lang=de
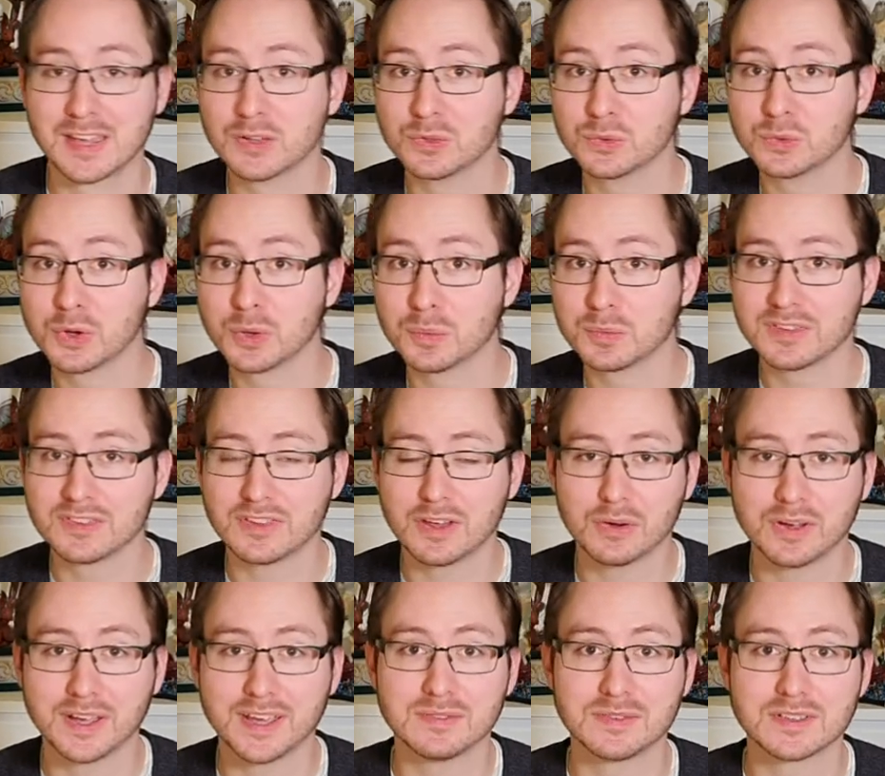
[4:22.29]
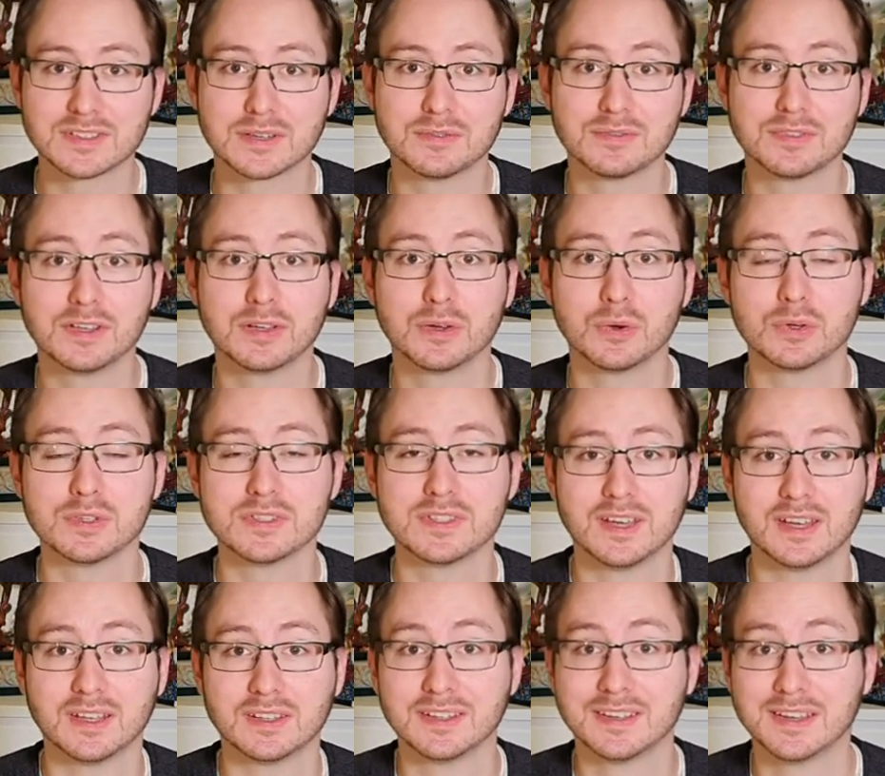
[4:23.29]
Nun kommt es auch etwas auf die
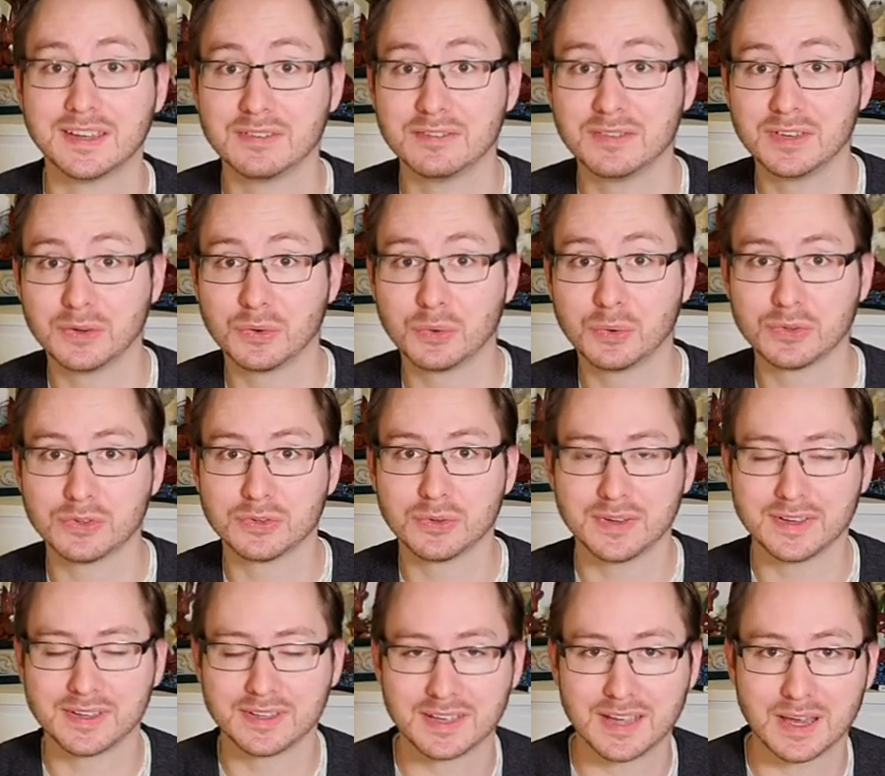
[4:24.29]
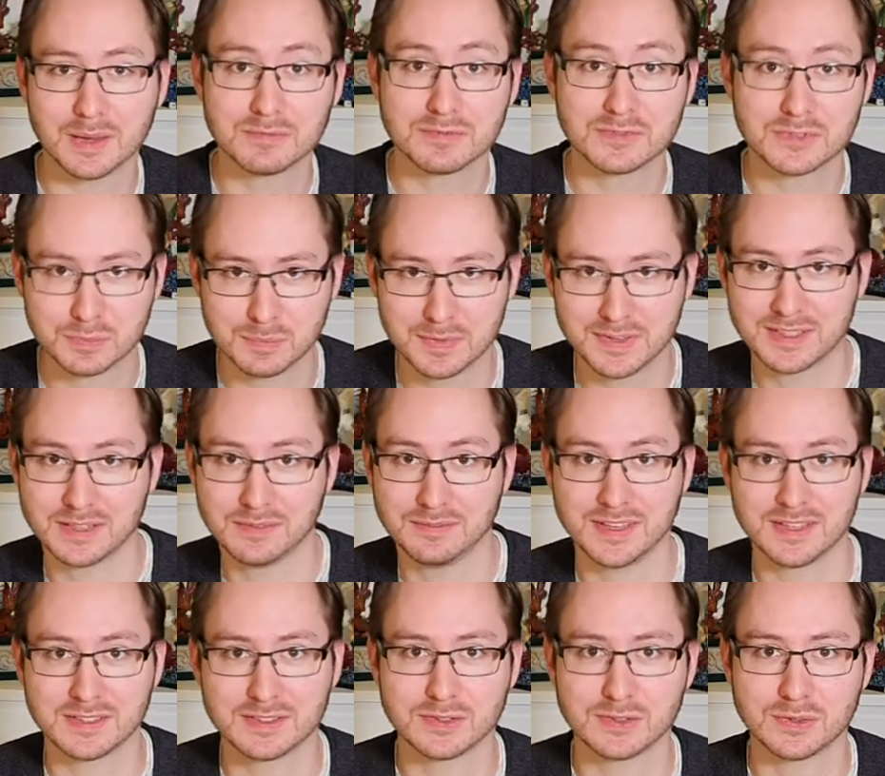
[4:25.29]
Größe an, wie groß eure Krapfen später
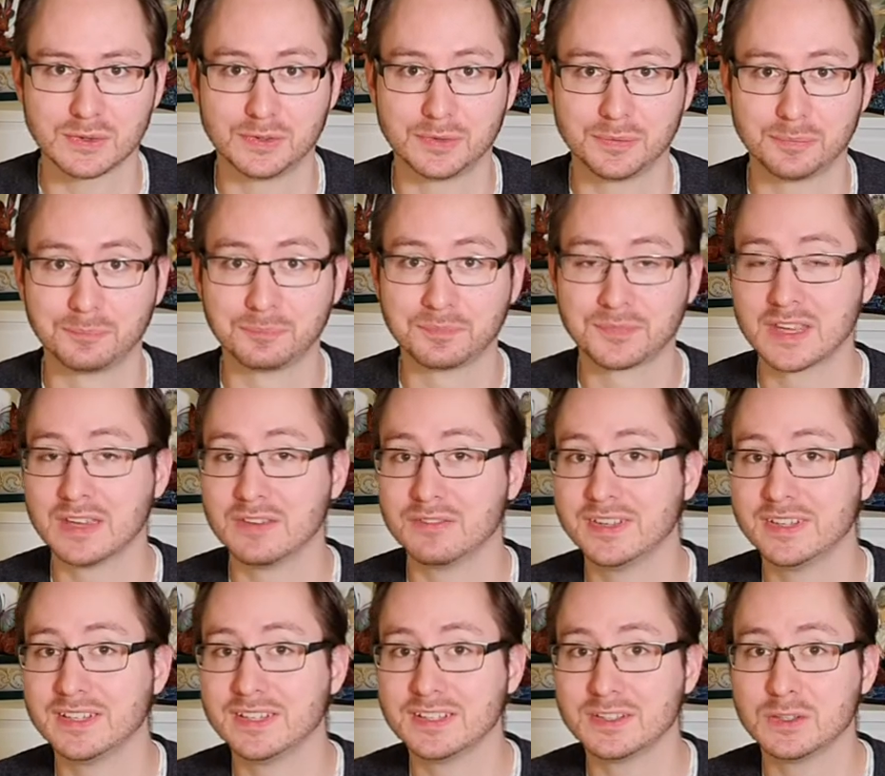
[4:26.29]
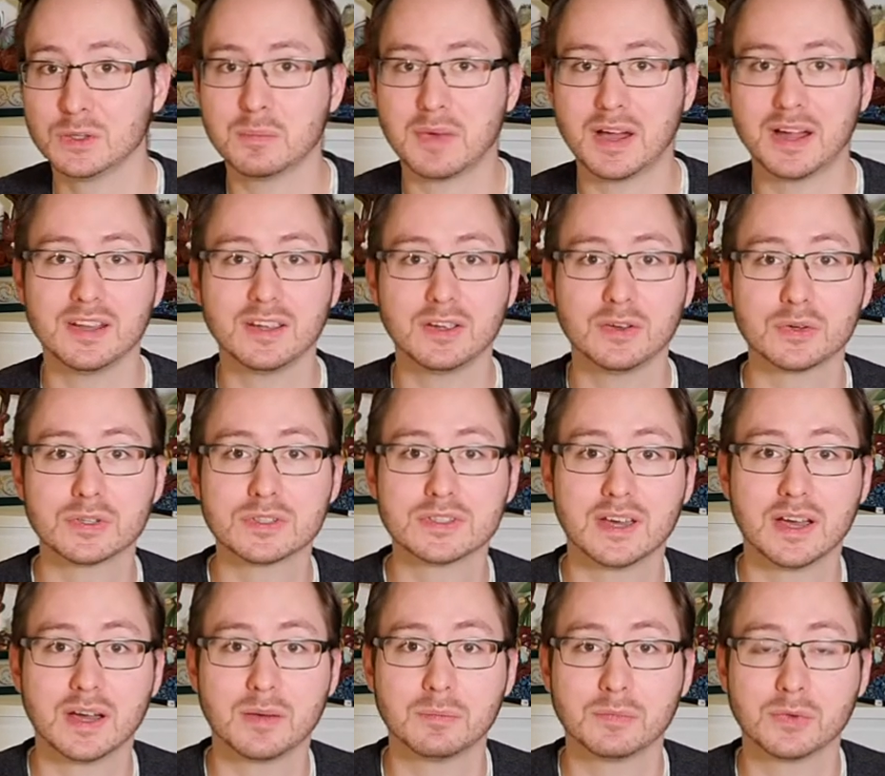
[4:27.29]
werden sollen. Wenn ihr die normale
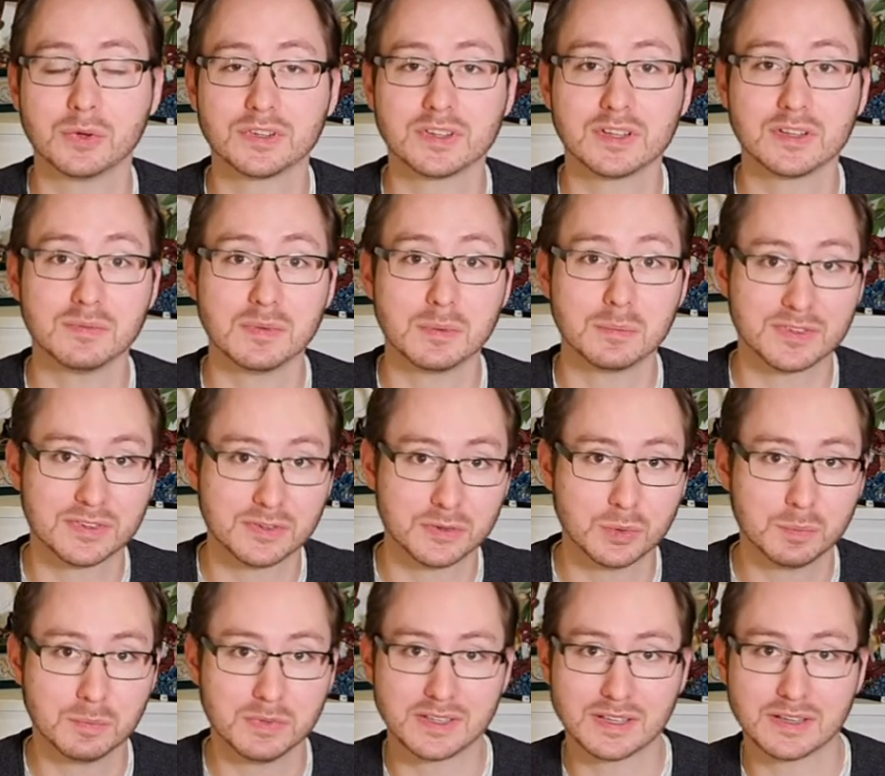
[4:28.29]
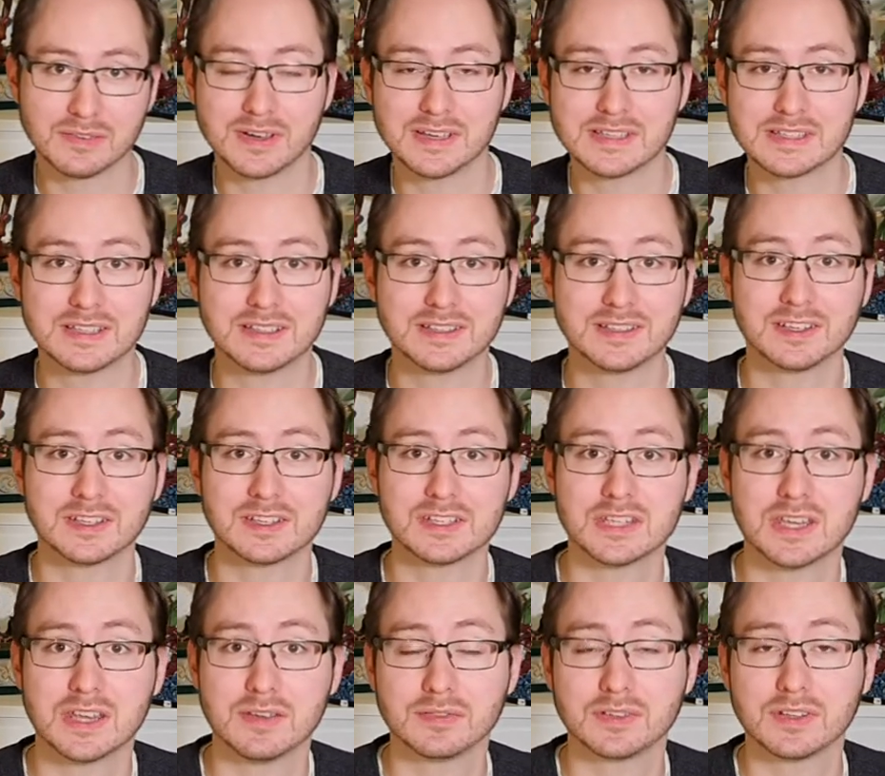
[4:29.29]
Größe haben möchtet, wie man sie üblicherweise in den
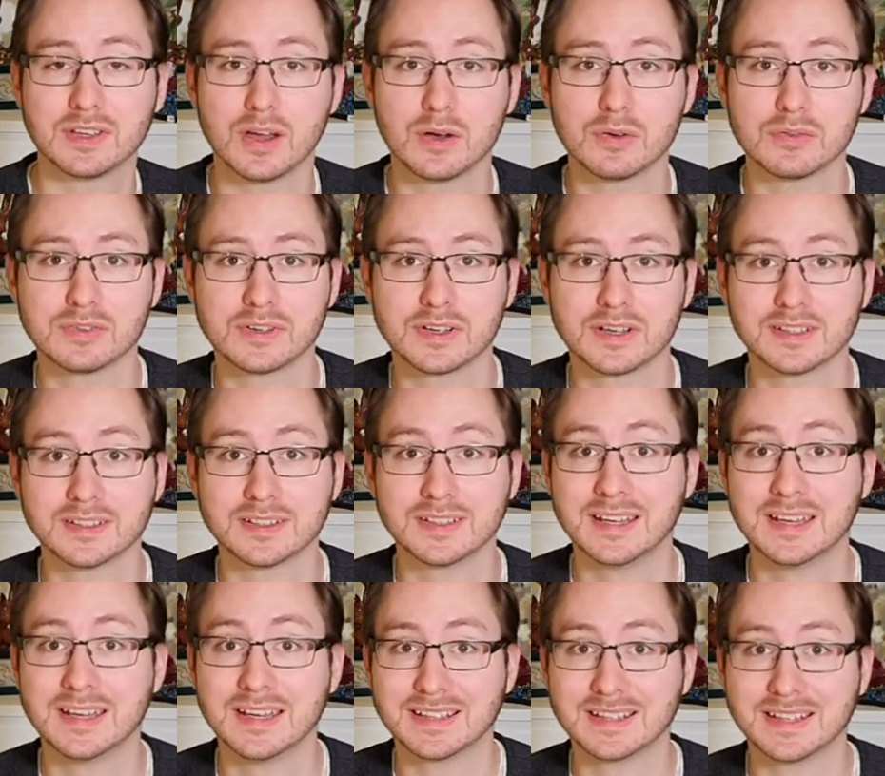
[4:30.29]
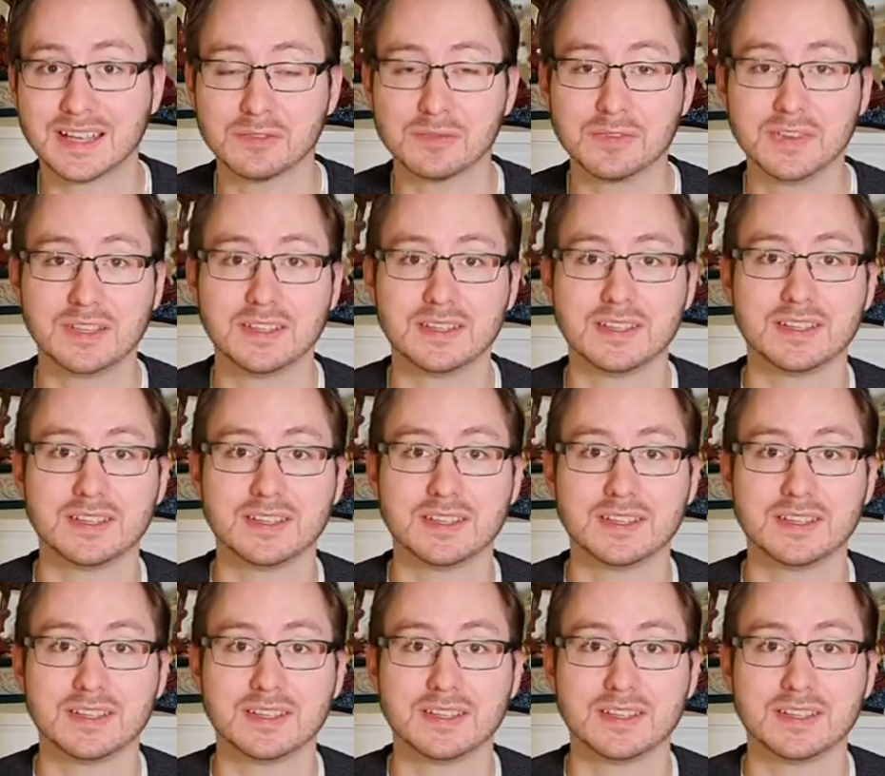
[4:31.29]
Geschäften kaufen kann, dann wiegt